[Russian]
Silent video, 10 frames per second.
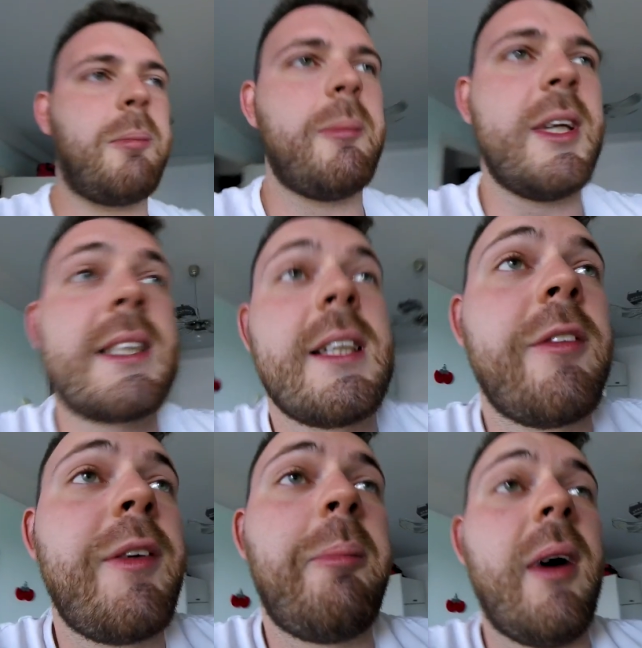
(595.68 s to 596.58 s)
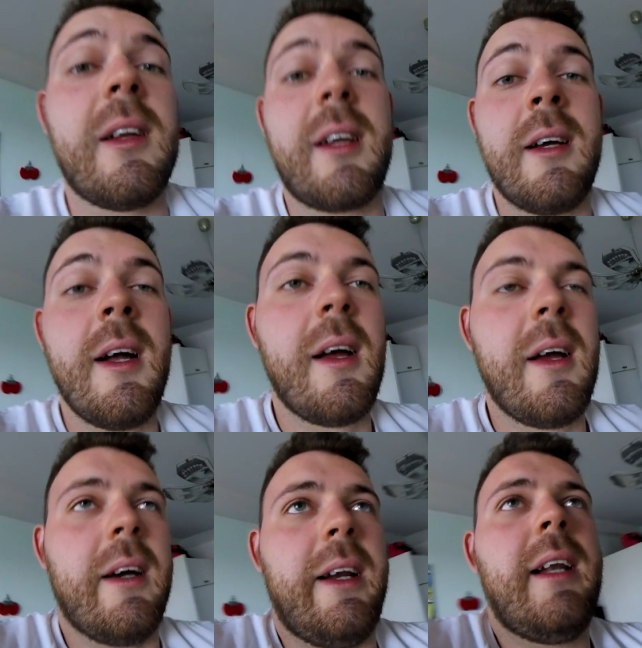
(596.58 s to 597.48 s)
по мне, селфи-палка.
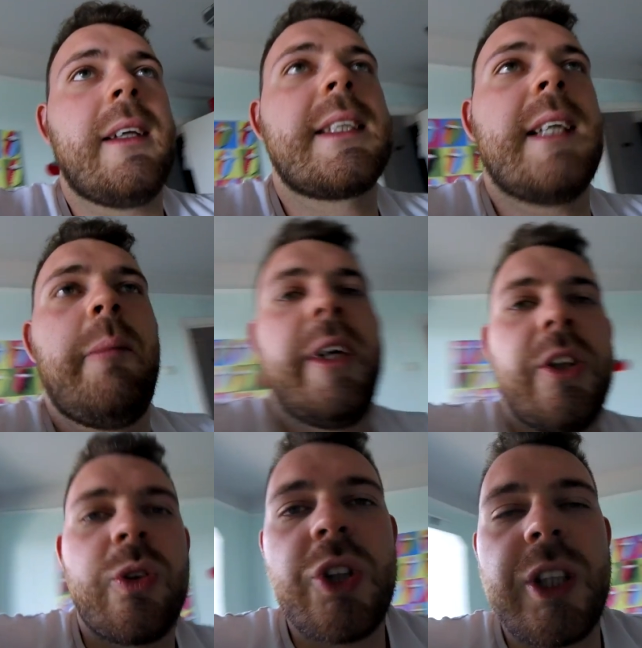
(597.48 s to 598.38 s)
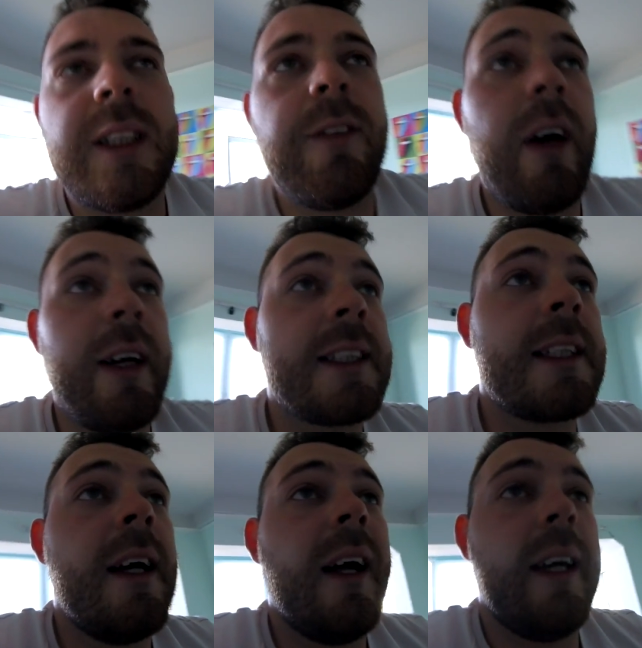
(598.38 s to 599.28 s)
Реально самый ненужный
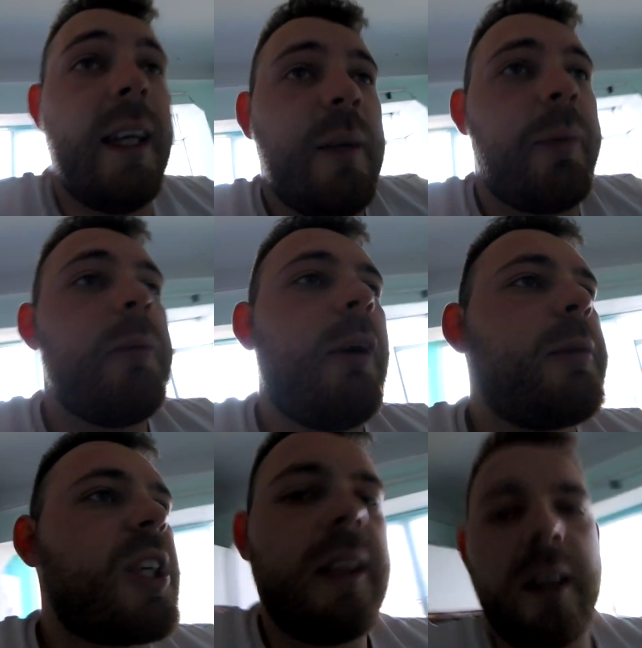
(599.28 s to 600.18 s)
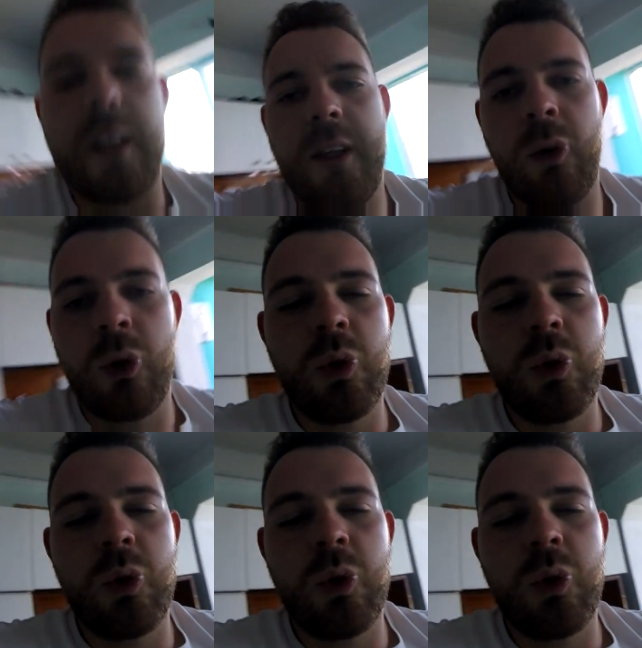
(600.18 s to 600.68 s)
девайс. Я не понимаю вообще, нахрена он